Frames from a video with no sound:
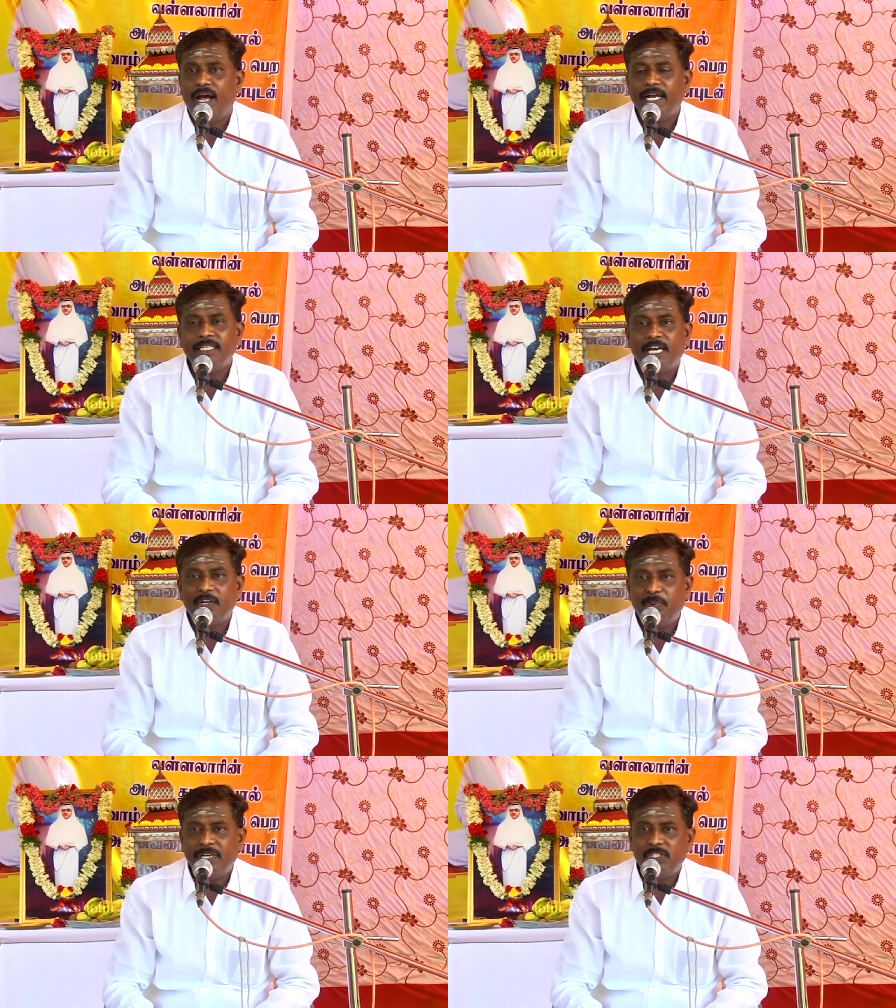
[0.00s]
ஆக அந்த
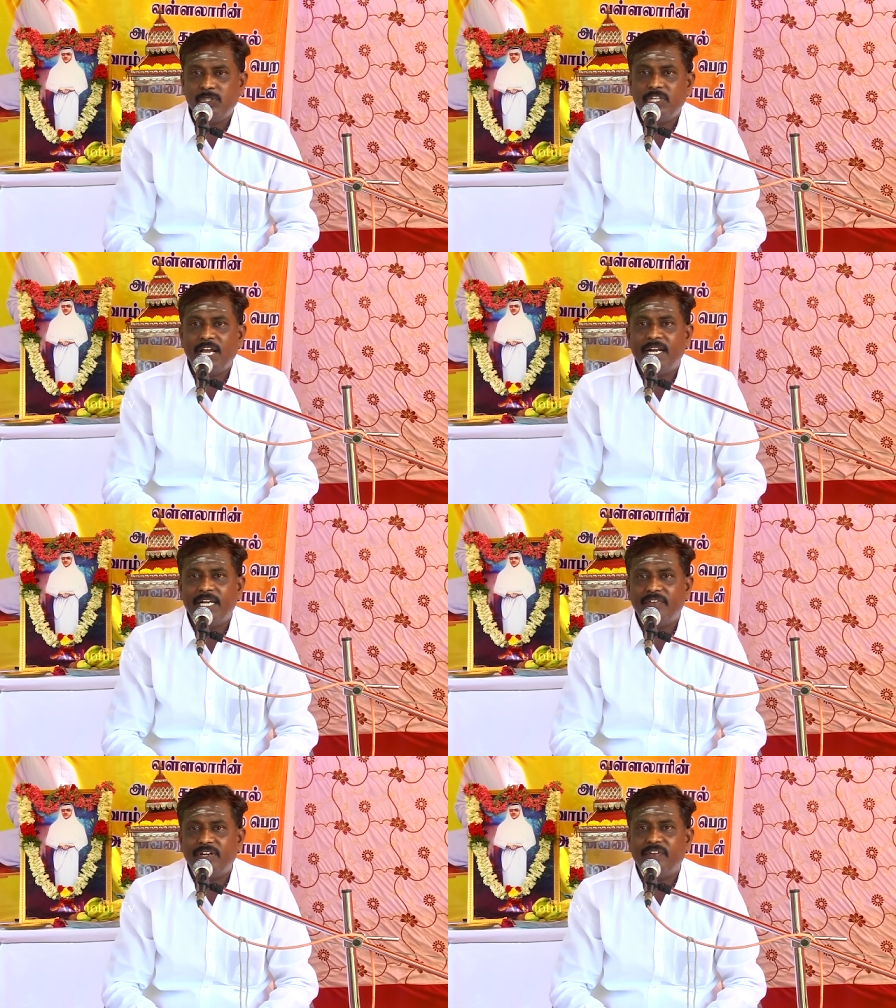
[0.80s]
அருட்பெருஞ்சோதி
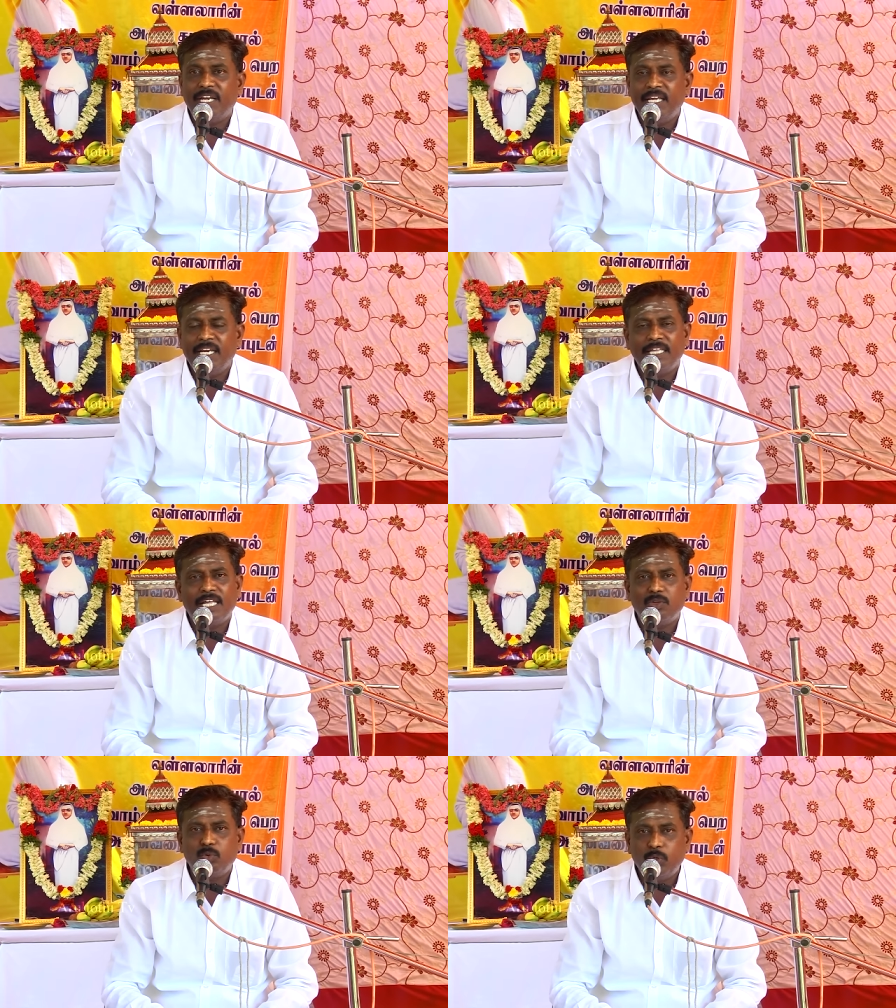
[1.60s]
ஆண்டவர் வெளியில்
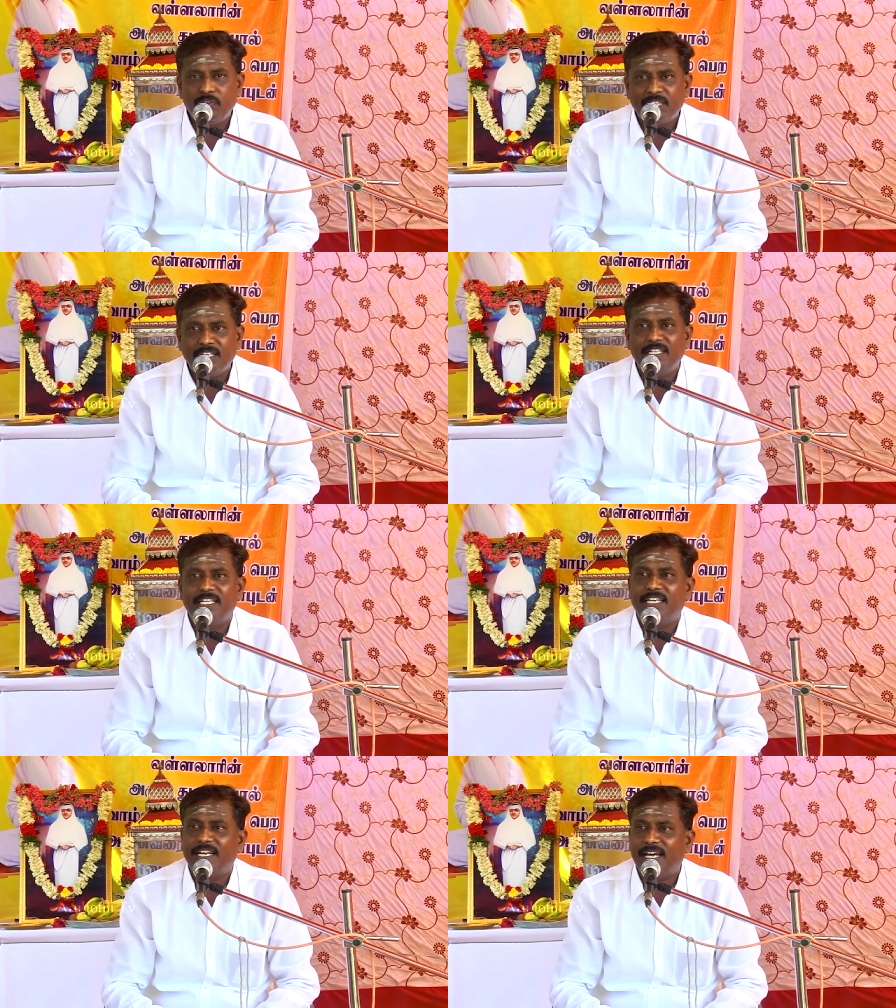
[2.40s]
ஏதாவது உருவத்தில்
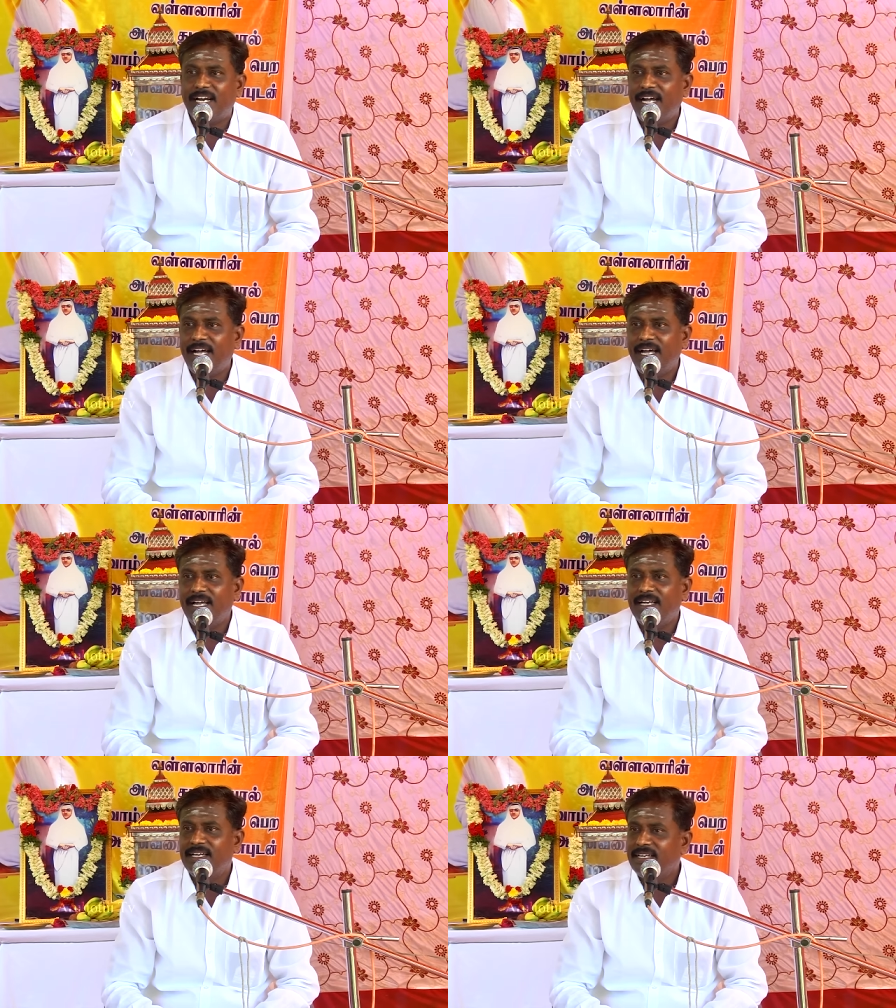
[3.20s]
இருக்கிறாரா
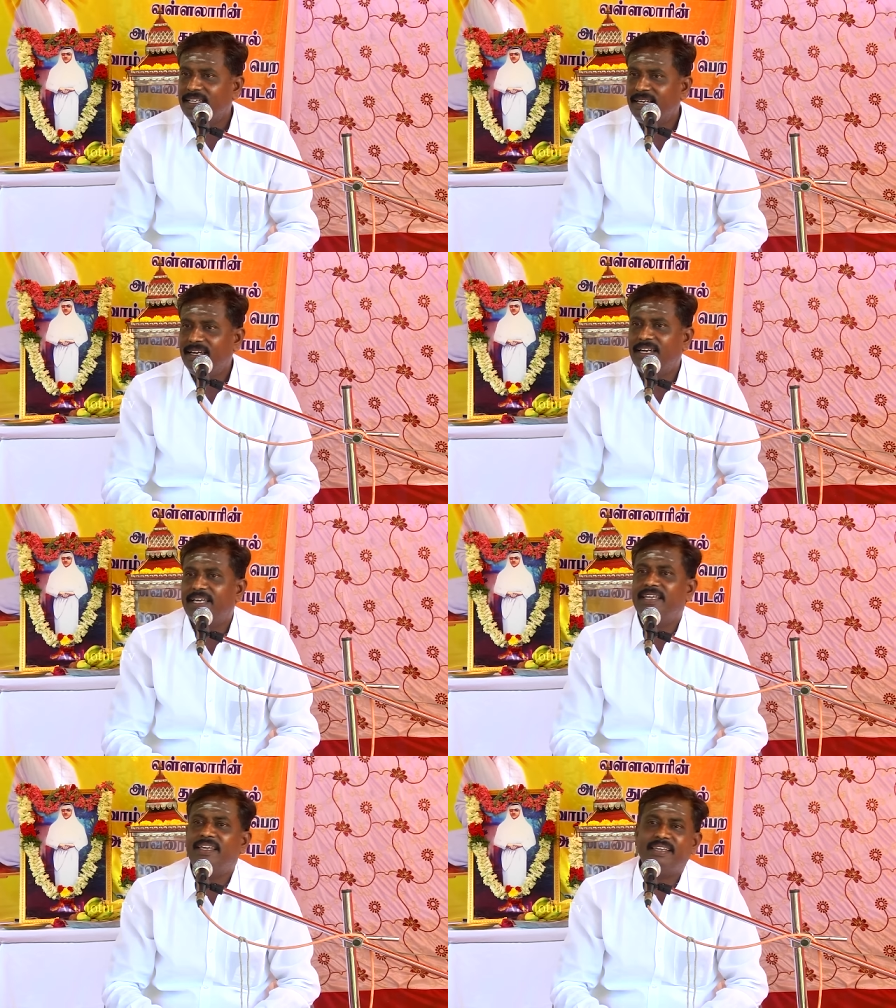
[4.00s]
இல்லை